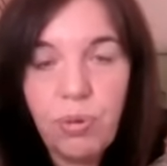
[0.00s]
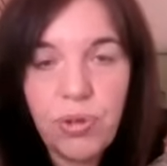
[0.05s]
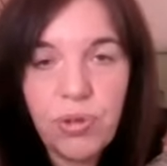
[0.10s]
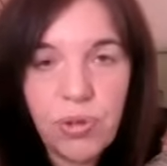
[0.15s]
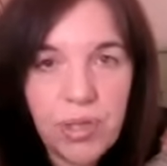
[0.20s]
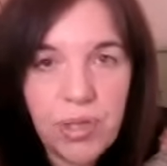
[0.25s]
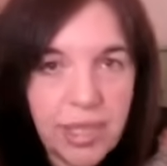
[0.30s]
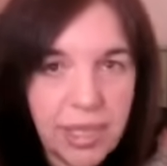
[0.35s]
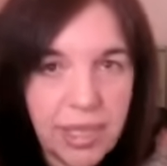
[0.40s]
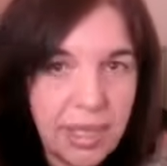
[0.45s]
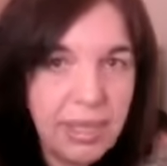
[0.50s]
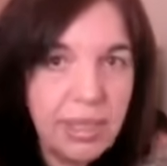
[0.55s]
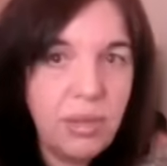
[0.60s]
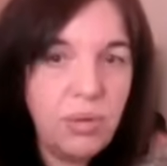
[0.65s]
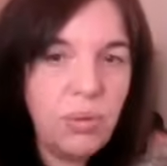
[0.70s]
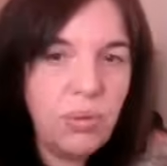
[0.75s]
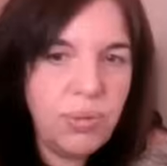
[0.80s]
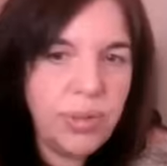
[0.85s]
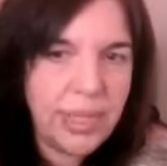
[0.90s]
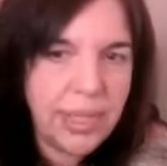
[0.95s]
pour ses
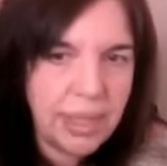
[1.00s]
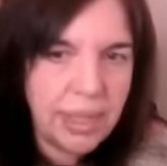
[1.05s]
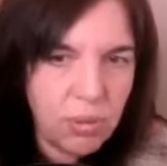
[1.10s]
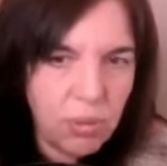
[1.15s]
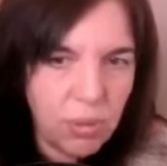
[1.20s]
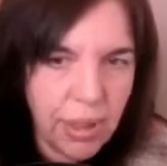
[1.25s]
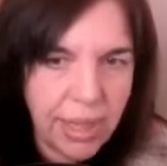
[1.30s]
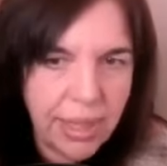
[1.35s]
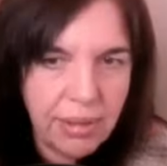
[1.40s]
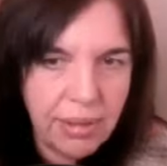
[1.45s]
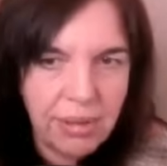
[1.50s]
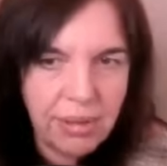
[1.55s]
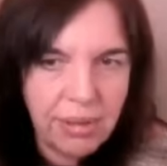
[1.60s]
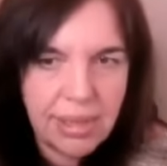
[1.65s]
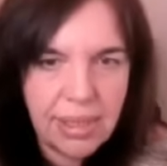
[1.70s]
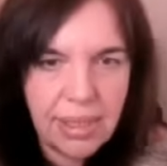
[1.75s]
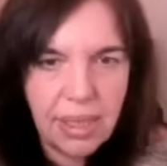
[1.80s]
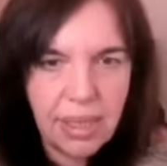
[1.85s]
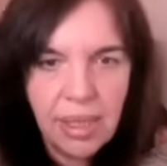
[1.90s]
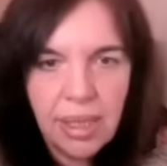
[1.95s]
idéaux ou ses
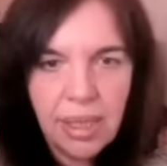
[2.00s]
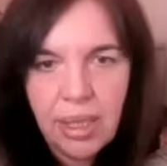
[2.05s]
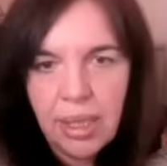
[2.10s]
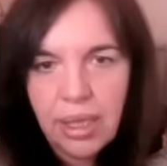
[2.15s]
croyances,